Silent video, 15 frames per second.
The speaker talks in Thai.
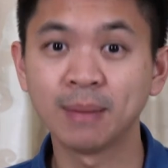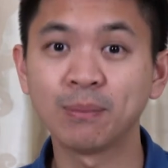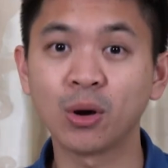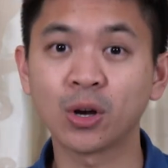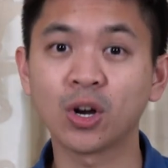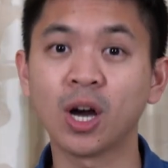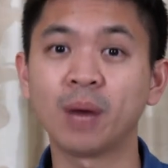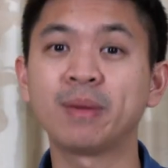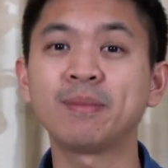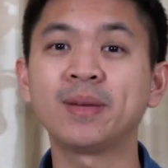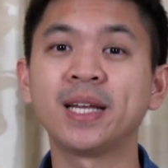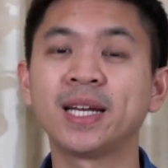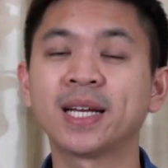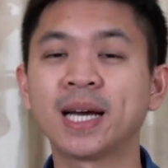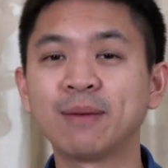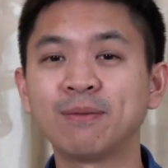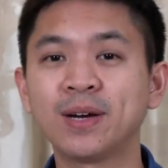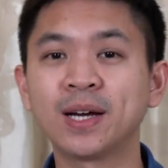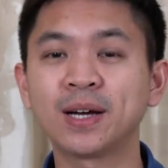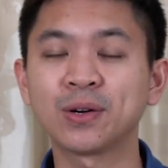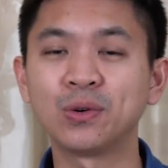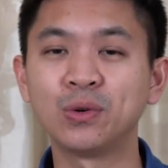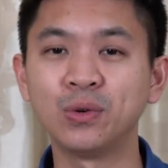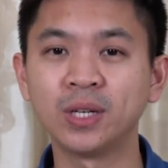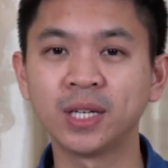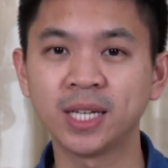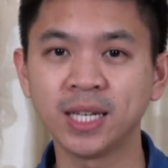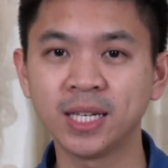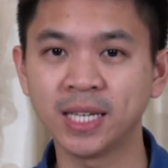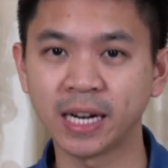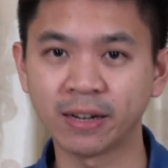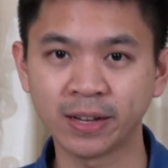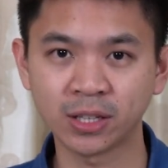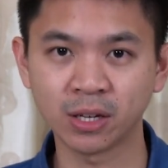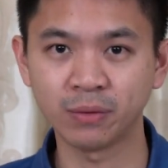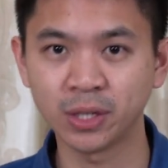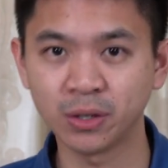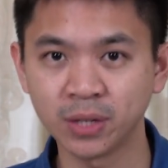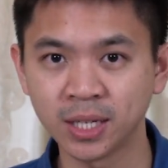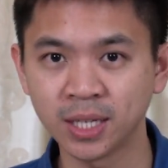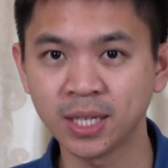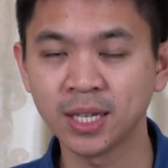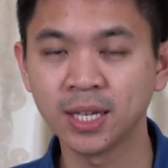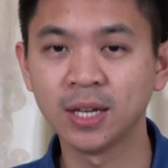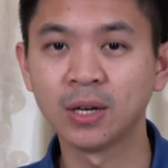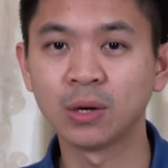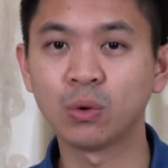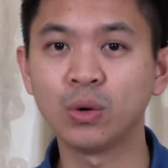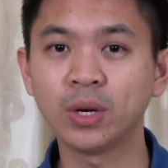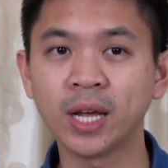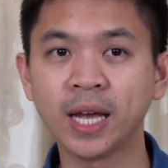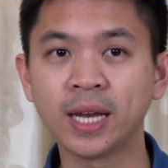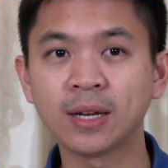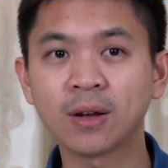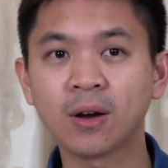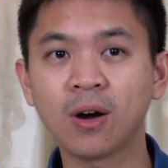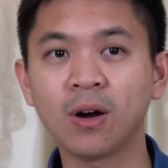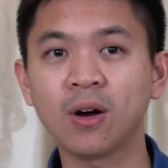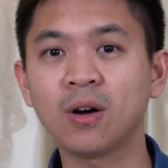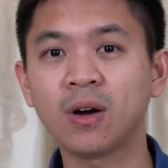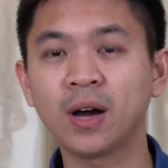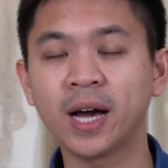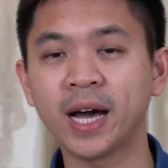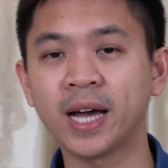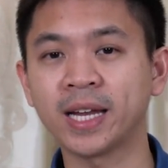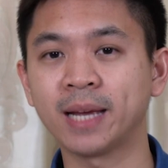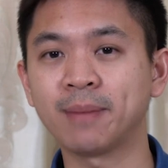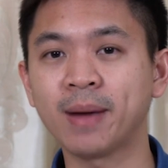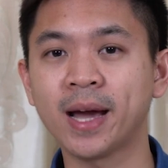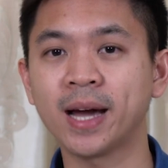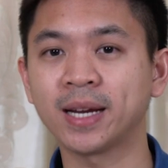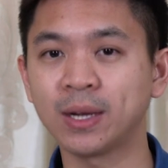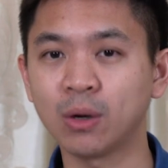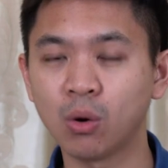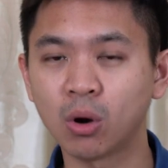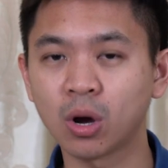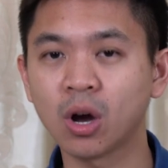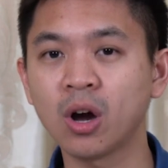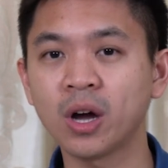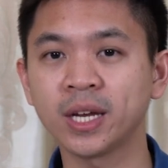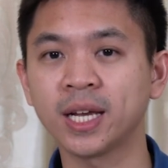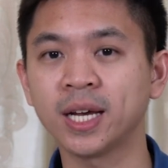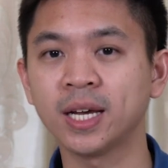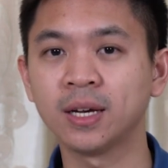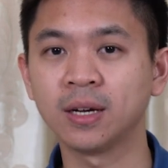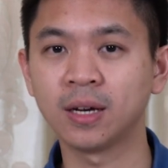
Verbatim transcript: โปรดคอมเมนต์มาเลยนะครับว่าคุณคิดอย่างไรต่อวิดีโอนี้คุณเห็นข้ออันไหนบ้างในหกข้อนี้